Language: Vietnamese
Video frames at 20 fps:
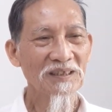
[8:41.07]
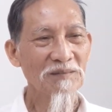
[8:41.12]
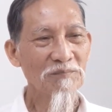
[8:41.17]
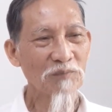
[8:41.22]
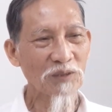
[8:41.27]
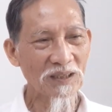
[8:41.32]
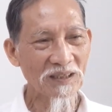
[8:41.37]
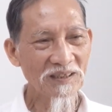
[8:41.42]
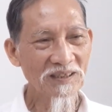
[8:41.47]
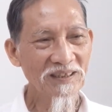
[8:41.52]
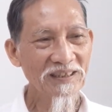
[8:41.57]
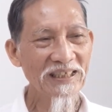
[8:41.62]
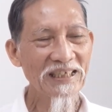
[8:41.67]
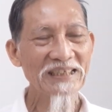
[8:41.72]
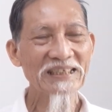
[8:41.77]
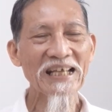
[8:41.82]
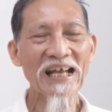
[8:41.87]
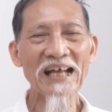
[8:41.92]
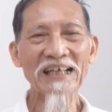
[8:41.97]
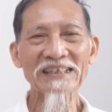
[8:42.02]
Một lương y
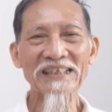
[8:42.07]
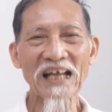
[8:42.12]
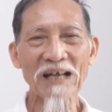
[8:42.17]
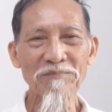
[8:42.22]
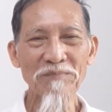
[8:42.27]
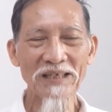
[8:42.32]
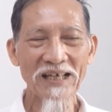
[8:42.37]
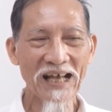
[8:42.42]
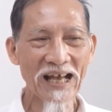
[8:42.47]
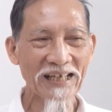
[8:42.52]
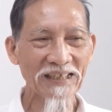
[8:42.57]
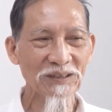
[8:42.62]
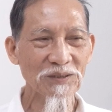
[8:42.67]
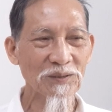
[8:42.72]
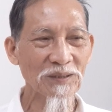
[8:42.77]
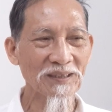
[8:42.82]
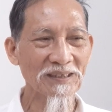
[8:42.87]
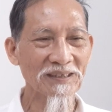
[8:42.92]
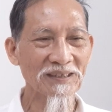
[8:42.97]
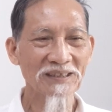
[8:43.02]
già 82
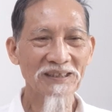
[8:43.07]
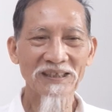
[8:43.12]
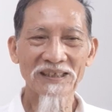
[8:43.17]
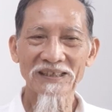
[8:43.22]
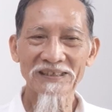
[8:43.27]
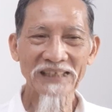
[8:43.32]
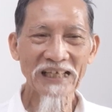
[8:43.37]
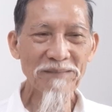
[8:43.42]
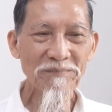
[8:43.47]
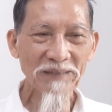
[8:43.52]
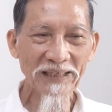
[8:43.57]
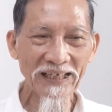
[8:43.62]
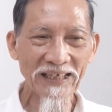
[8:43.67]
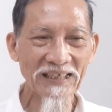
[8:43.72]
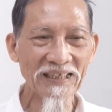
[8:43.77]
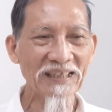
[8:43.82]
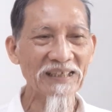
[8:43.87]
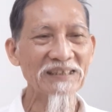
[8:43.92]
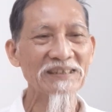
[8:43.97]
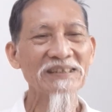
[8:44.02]
tuổi, thêm nghị
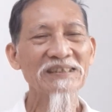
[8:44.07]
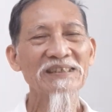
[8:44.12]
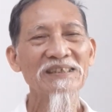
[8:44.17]
lực,